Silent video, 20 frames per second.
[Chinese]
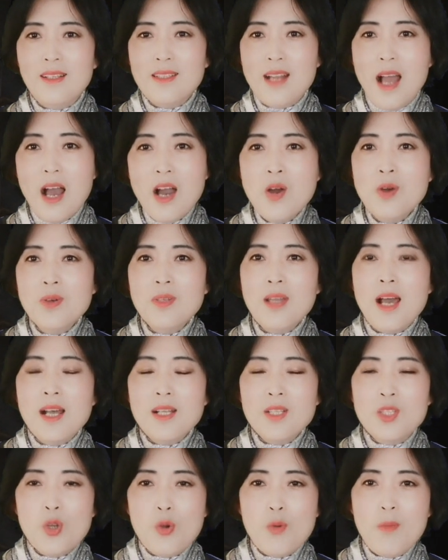然后
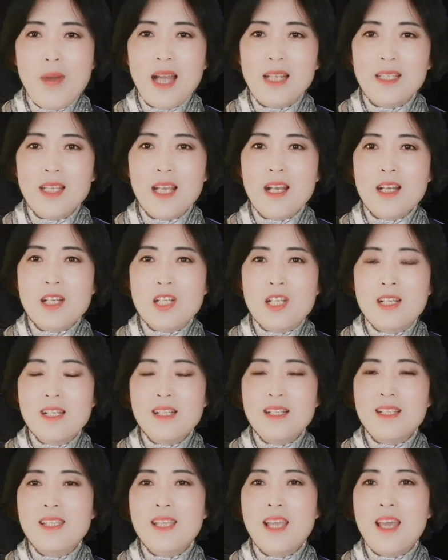呢，就把这个
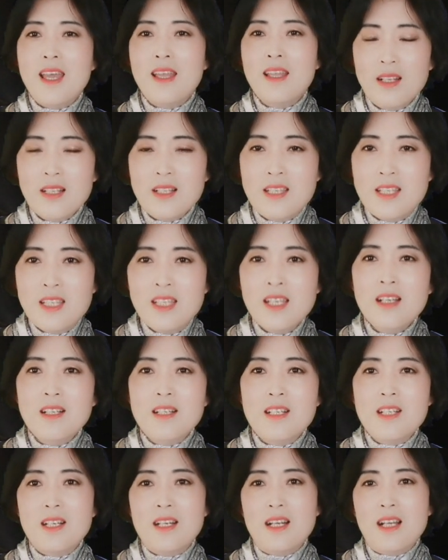事件
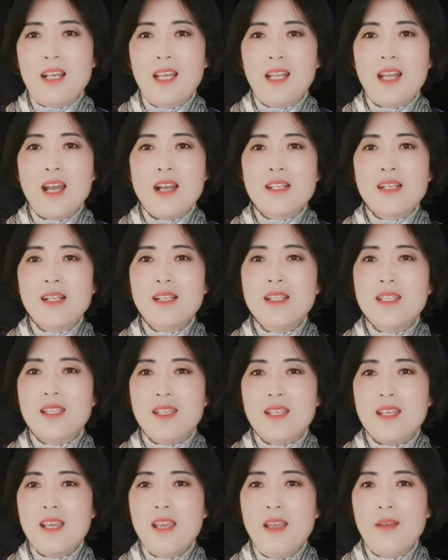性质给它升
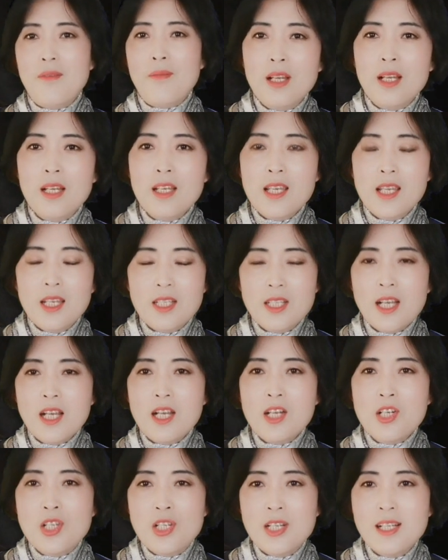级，以这
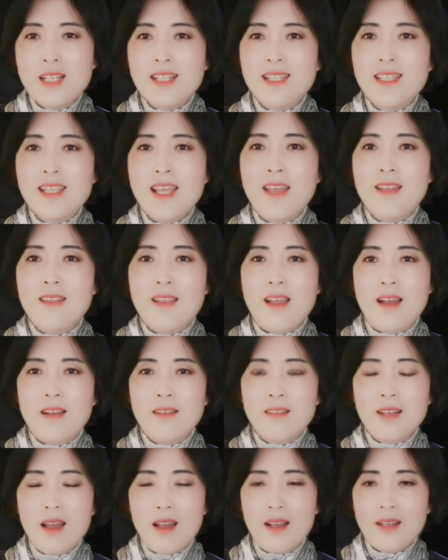个事件呢
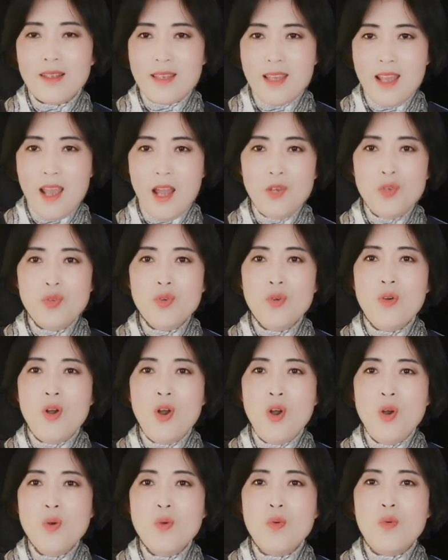的严重
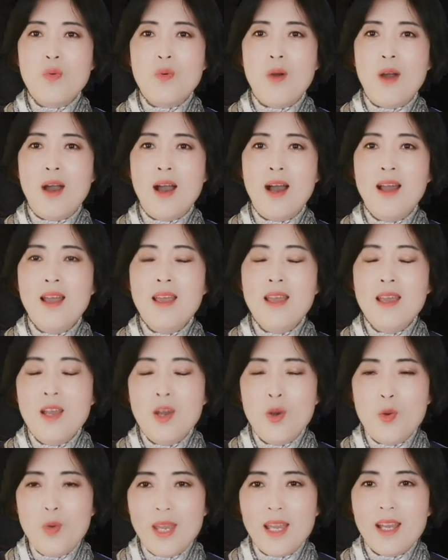后果
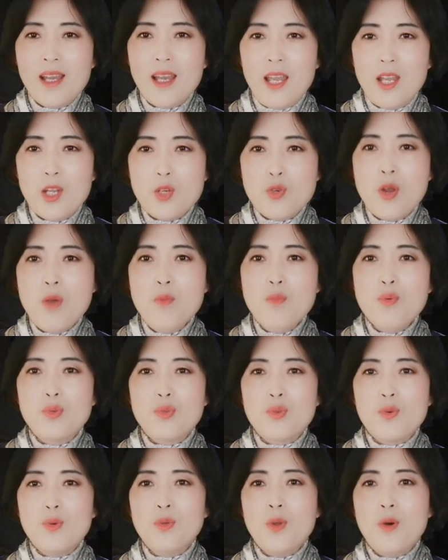会给川普
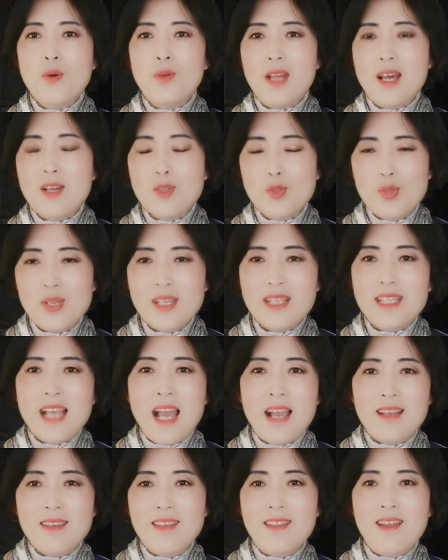总统呢罪
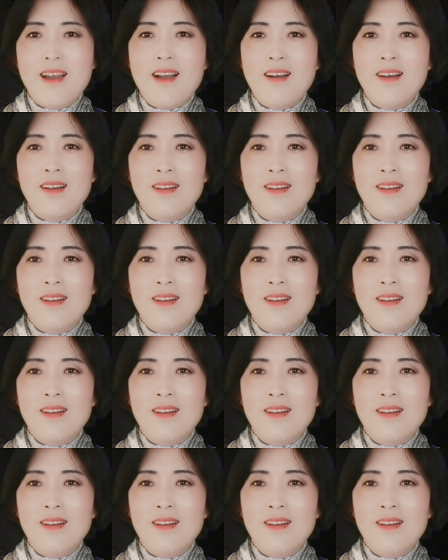加一等。